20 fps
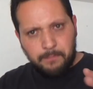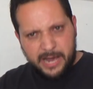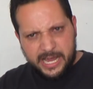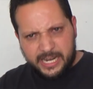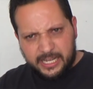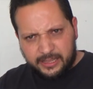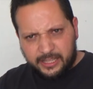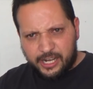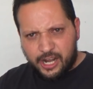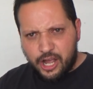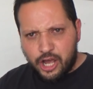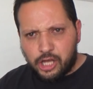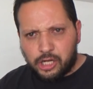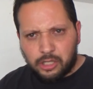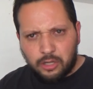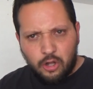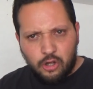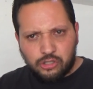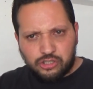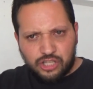para
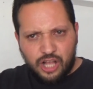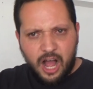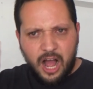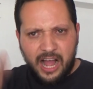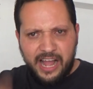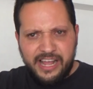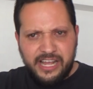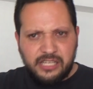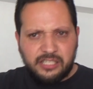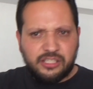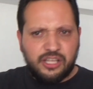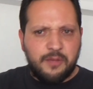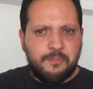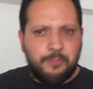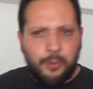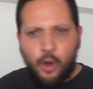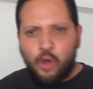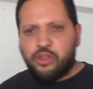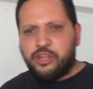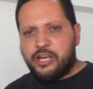traerlos a este
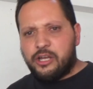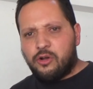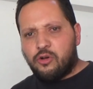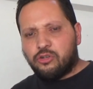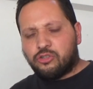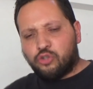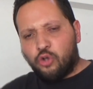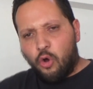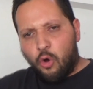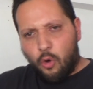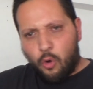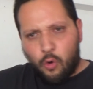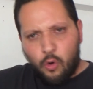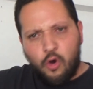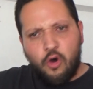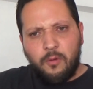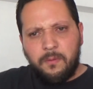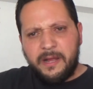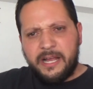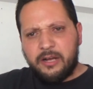poderoso
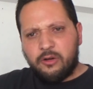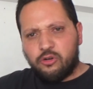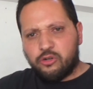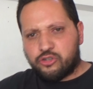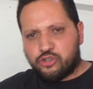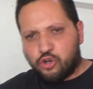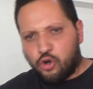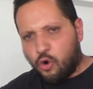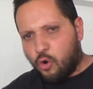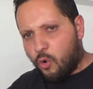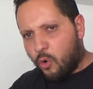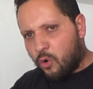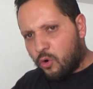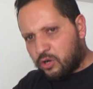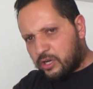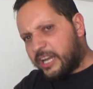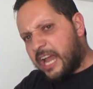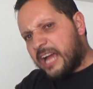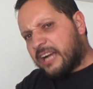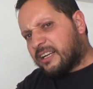V8
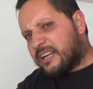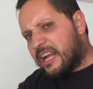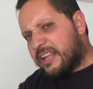Gran